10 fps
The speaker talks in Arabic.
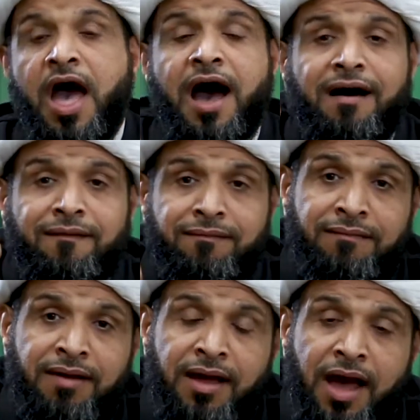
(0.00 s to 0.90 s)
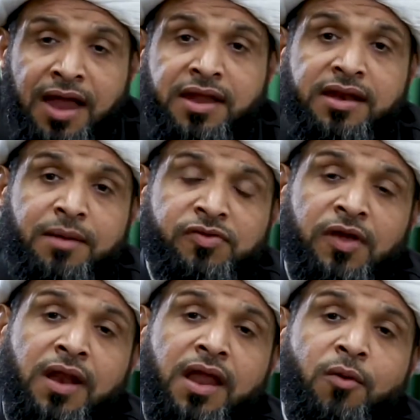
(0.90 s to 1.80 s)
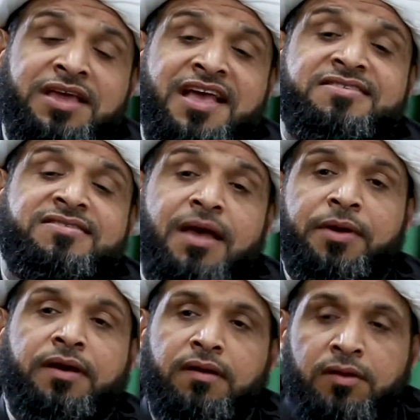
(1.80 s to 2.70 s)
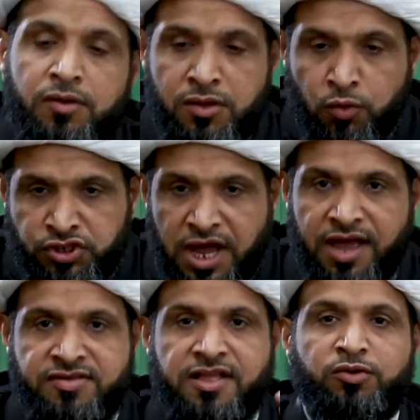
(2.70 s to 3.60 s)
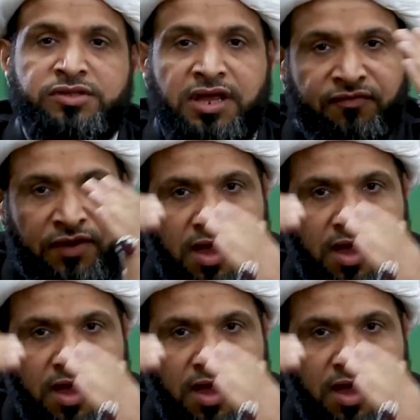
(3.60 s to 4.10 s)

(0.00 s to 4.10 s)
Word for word: او ان النبي صلى الله عليه وسلم يستبق يجهز له الطرف